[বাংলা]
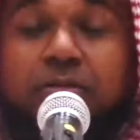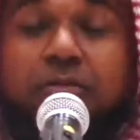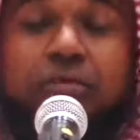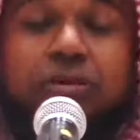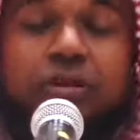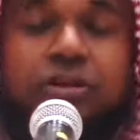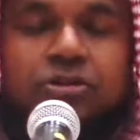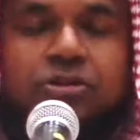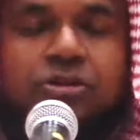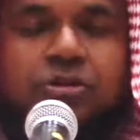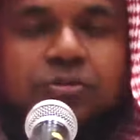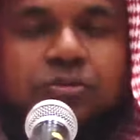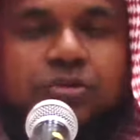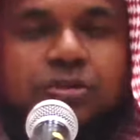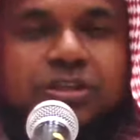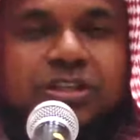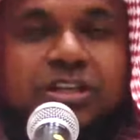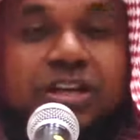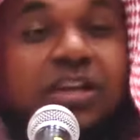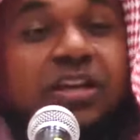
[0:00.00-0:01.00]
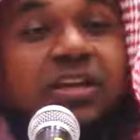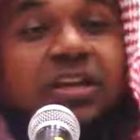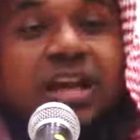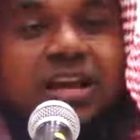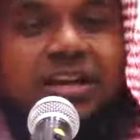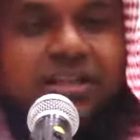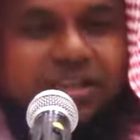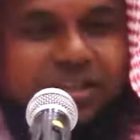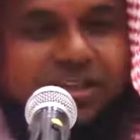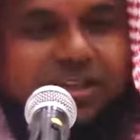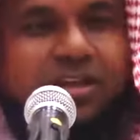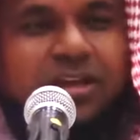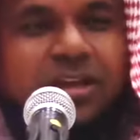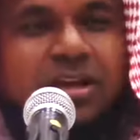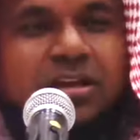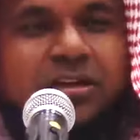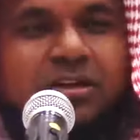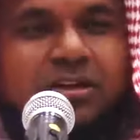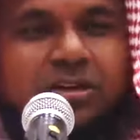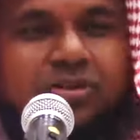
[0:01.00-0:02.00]
অনেক সময় খেয়ে না খেয়ে
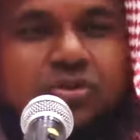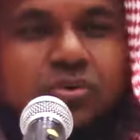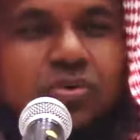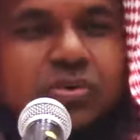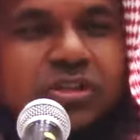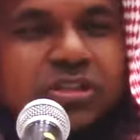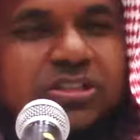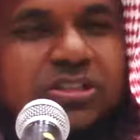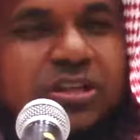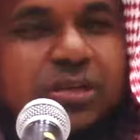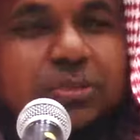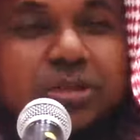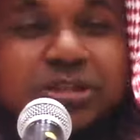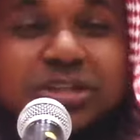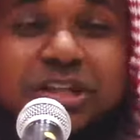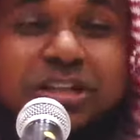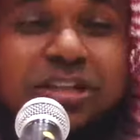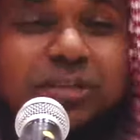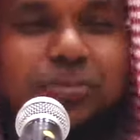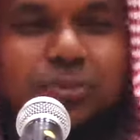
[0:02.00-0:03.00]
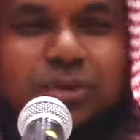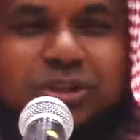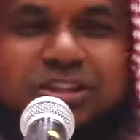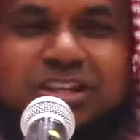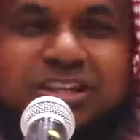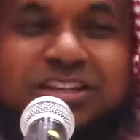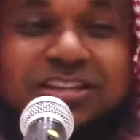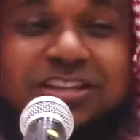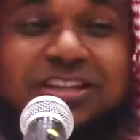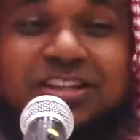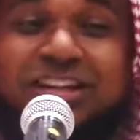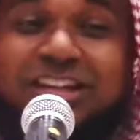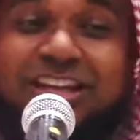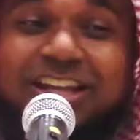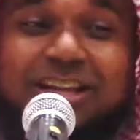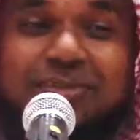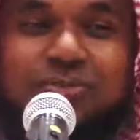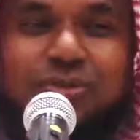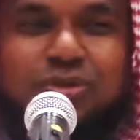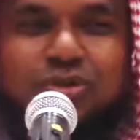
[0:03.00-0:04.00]
রসুল সাল্লামের সাথে পড়ে থাকতেন
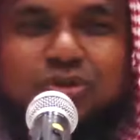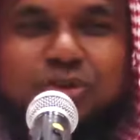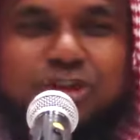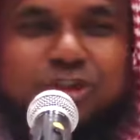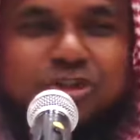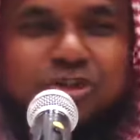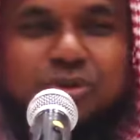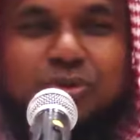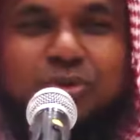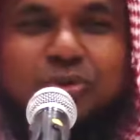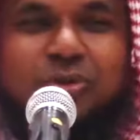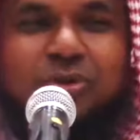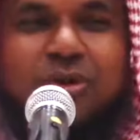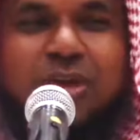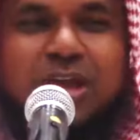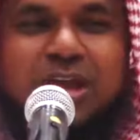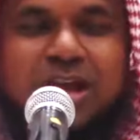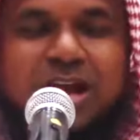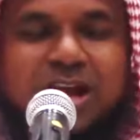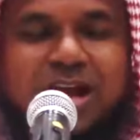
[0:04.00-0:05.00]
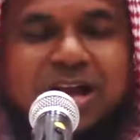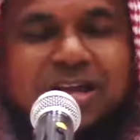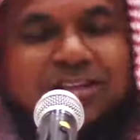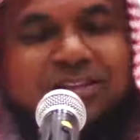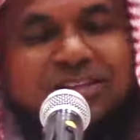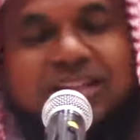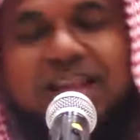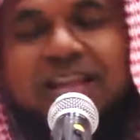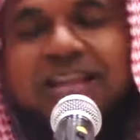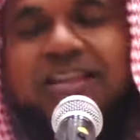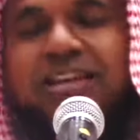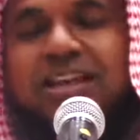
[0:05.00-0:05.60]
এলেম অর্জনের জন্য আর তাই